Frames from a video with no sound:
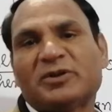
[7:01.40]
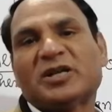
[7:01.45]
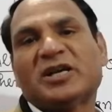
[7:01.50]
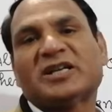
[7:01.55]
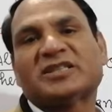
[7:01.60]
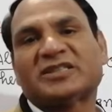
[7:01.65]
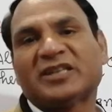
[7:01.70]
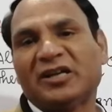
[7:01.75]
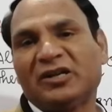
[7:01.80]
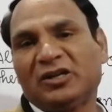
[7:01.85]

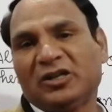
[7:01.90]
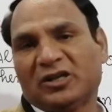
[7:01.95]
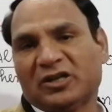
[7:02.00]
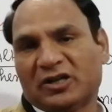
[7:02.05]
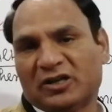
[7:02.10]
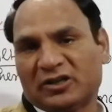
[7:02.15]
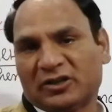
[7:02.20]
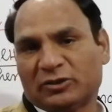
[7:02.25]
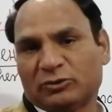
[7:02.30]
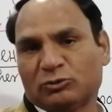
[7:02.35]
डाइऑक्साइड
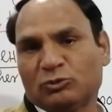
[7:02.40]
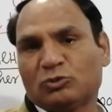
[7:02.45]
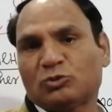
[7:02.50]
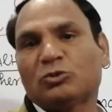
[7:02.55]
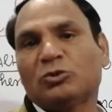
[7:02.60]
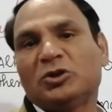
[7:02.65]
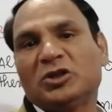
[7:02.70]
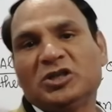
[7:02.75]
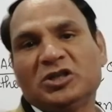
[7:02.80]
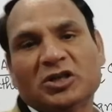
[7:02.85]
निकाल रहे हैं तो
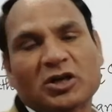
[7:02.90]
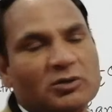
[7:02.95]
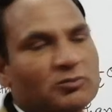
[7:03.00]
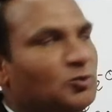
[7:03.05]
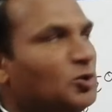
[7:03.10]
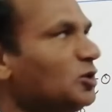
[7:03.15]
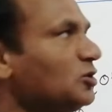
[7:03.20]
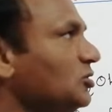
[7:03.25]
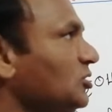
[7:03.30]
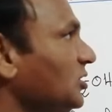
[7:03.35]
उसको डी कार्बो
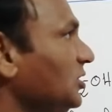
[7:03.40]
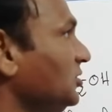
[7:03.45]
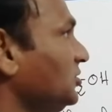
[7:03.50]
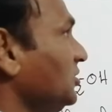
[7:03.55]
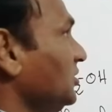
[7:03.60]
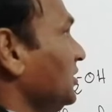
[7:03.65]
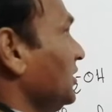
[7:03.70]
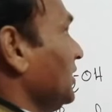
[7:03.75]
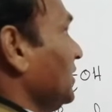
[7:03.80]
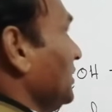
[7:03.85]

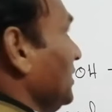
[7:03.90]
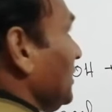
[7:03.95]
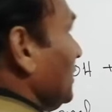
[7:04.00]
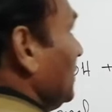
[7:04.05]
ऑक्सीलेशन कहते